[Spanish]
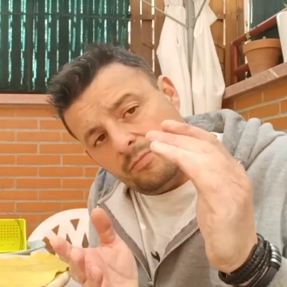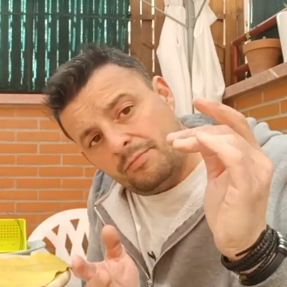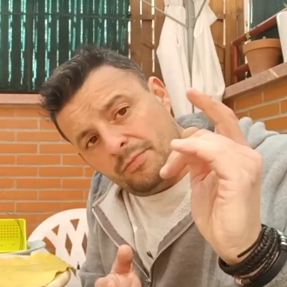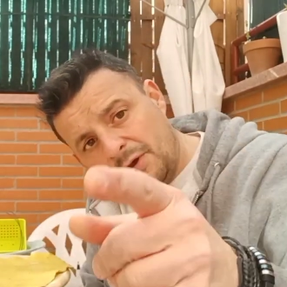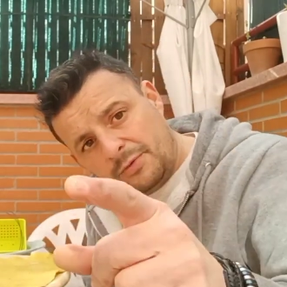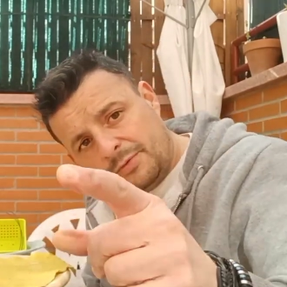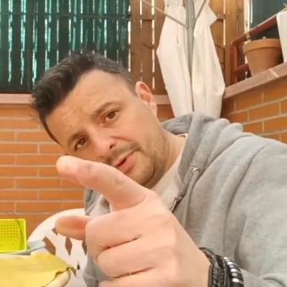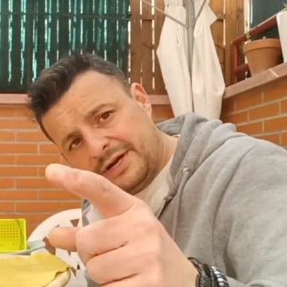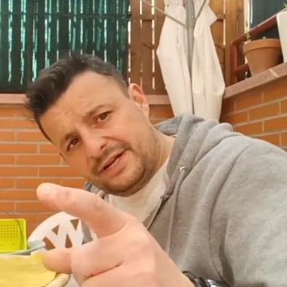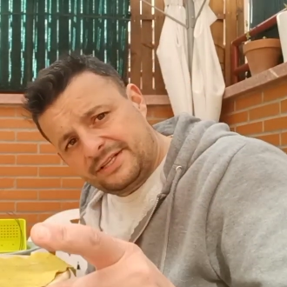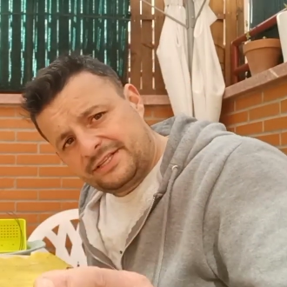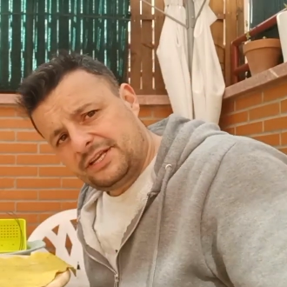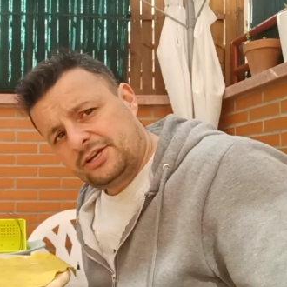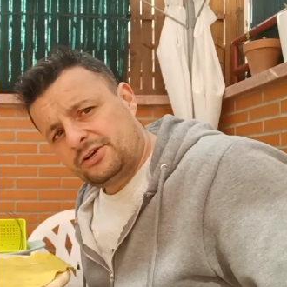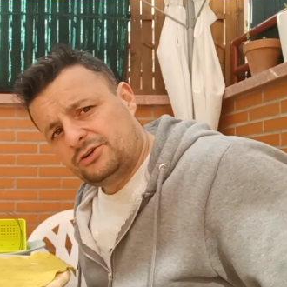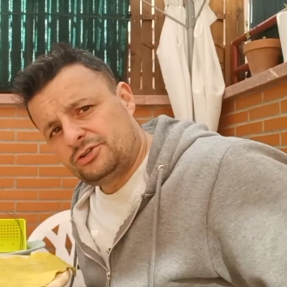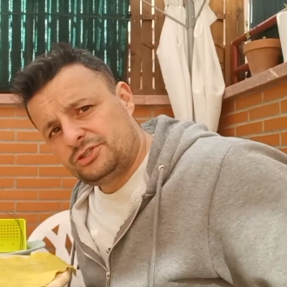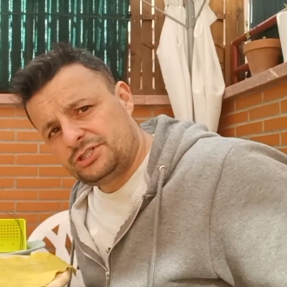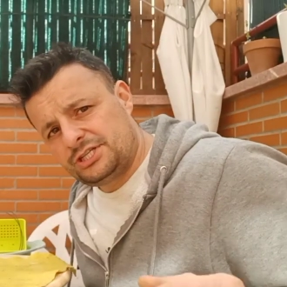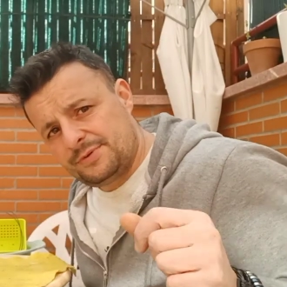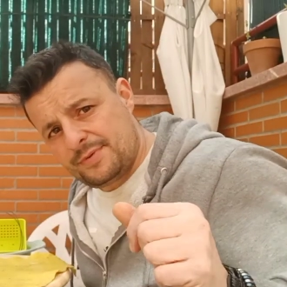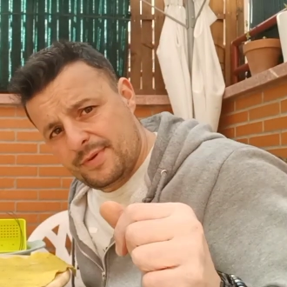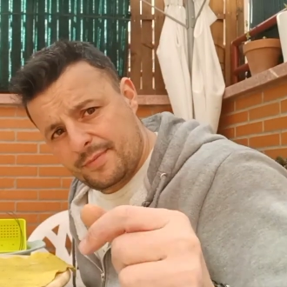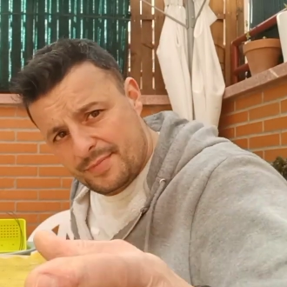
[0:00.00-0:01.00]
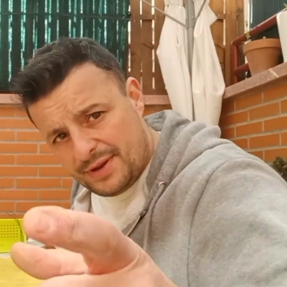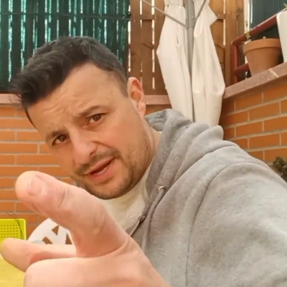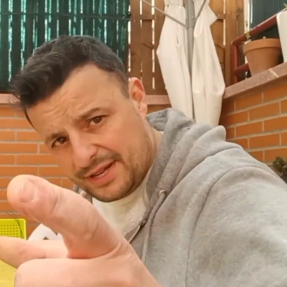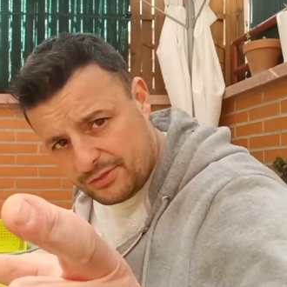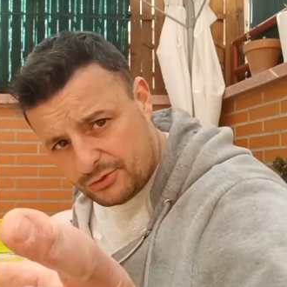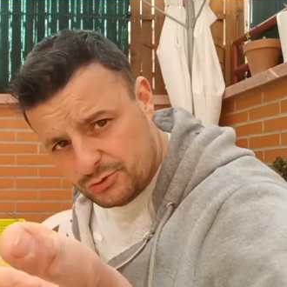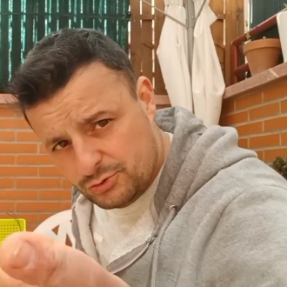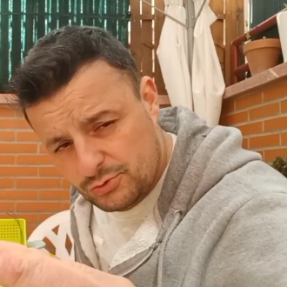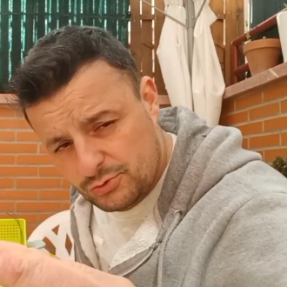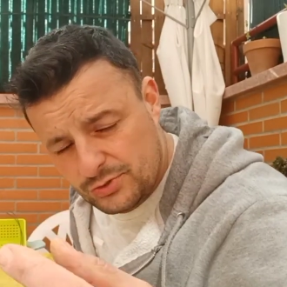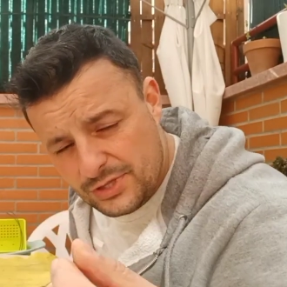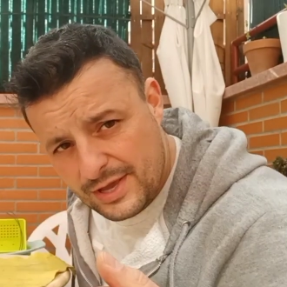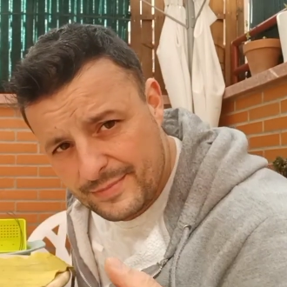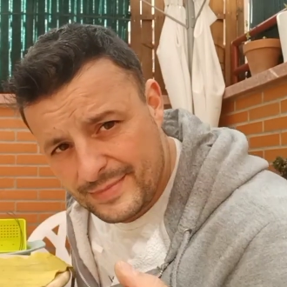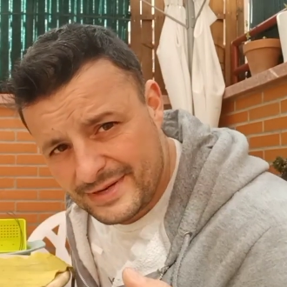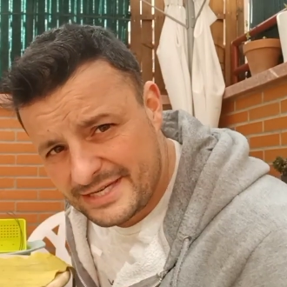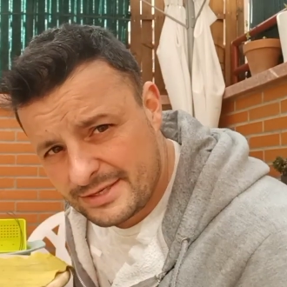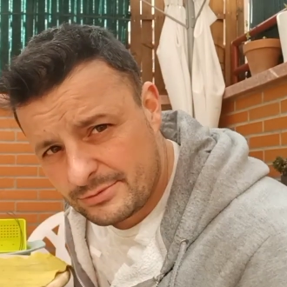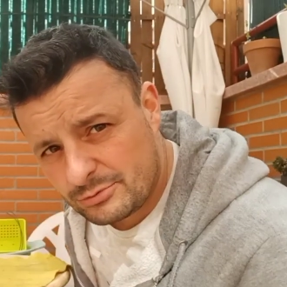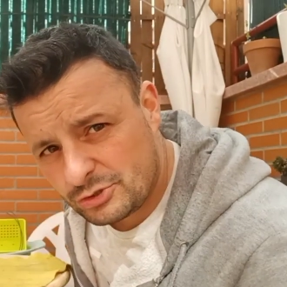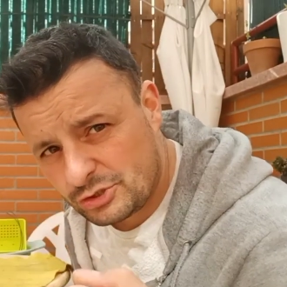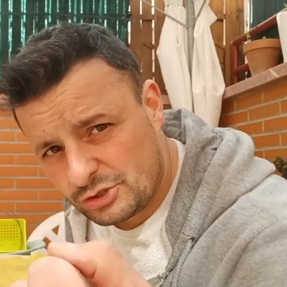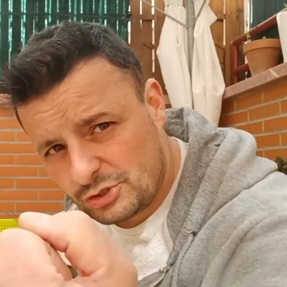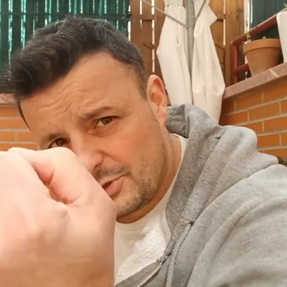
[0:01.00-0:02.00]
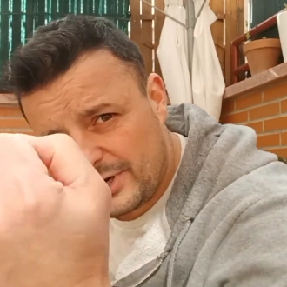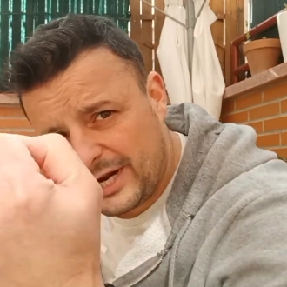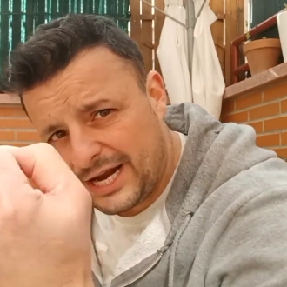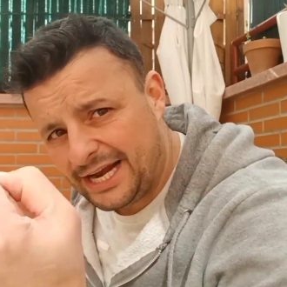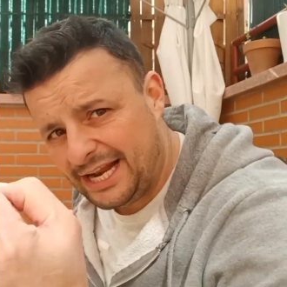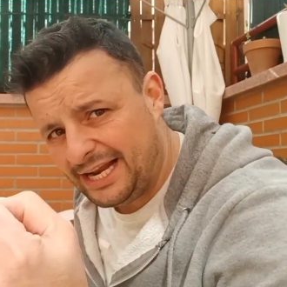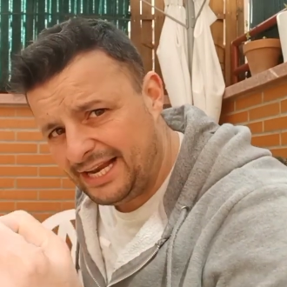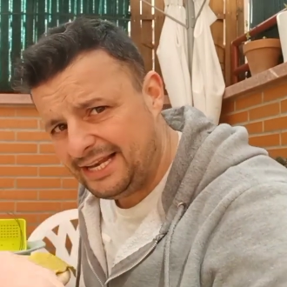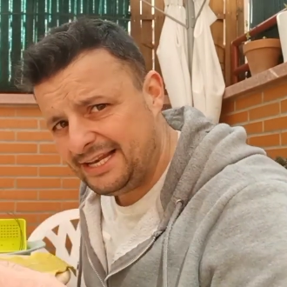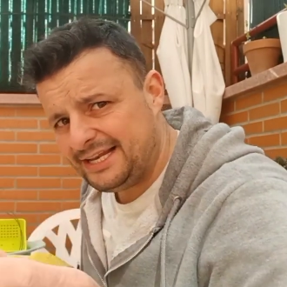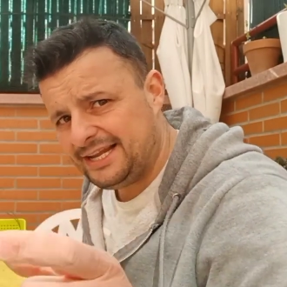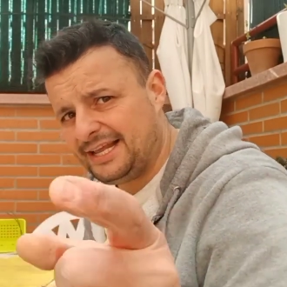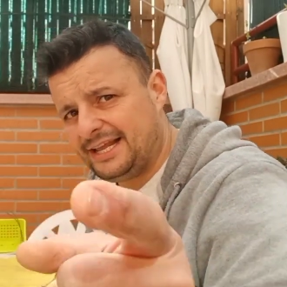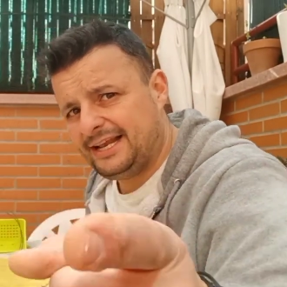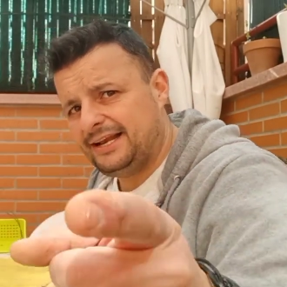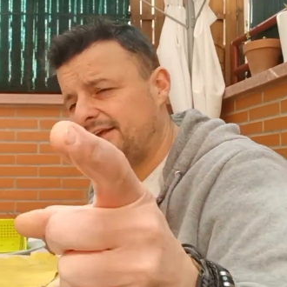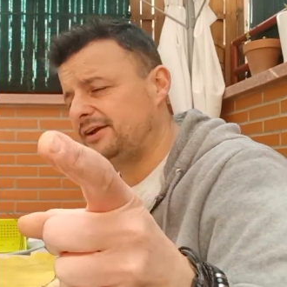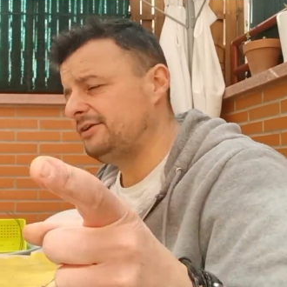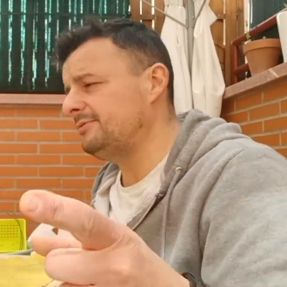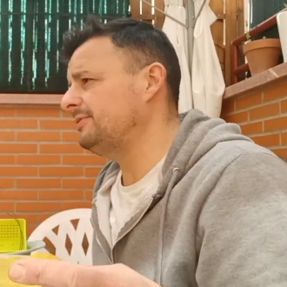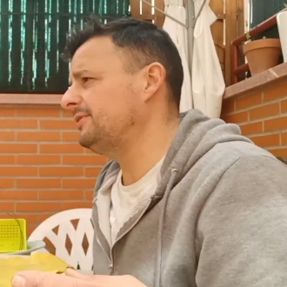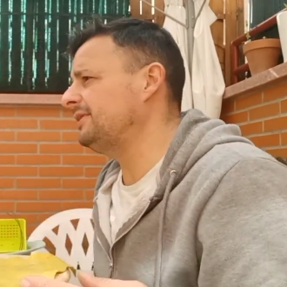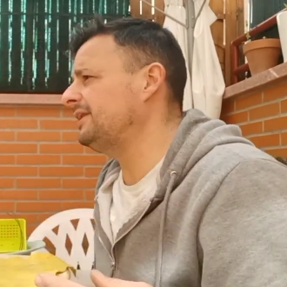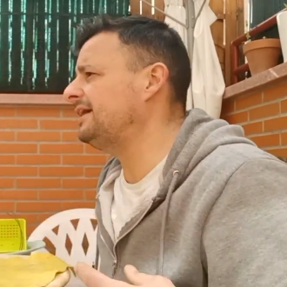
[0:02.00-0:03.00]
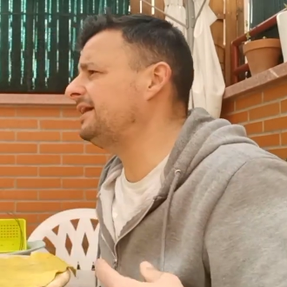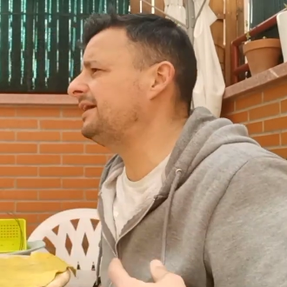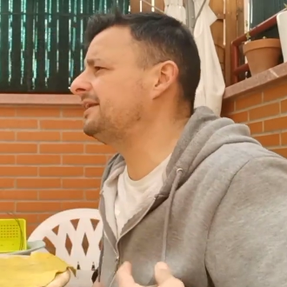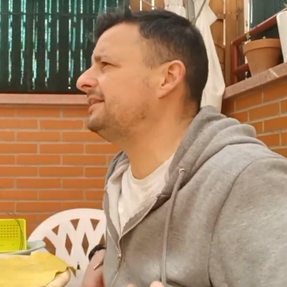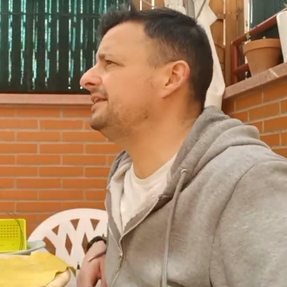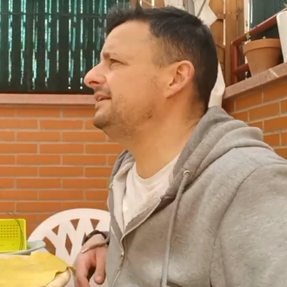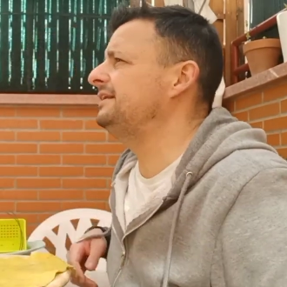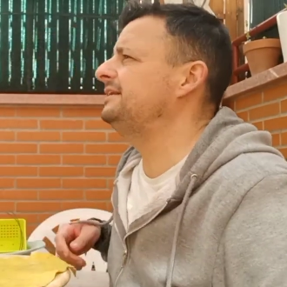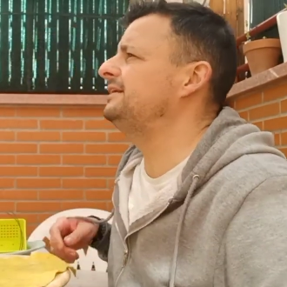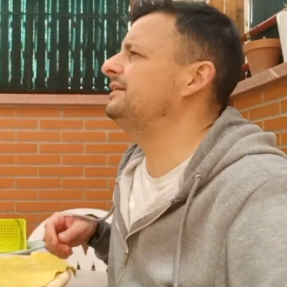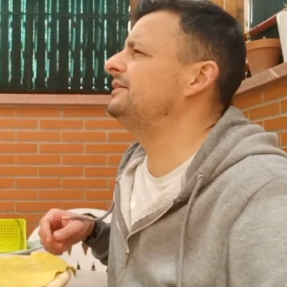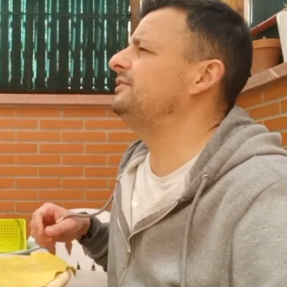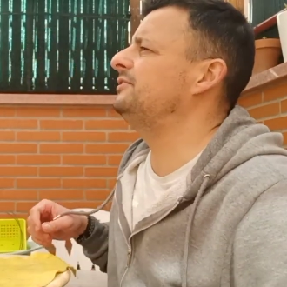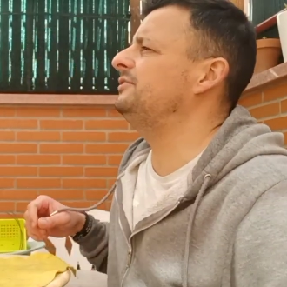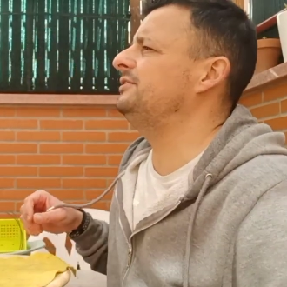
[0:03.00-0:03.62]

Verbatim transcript: Muy buenas chicos y bienvenidos un día más a vuestro canal, El Como del Jardín.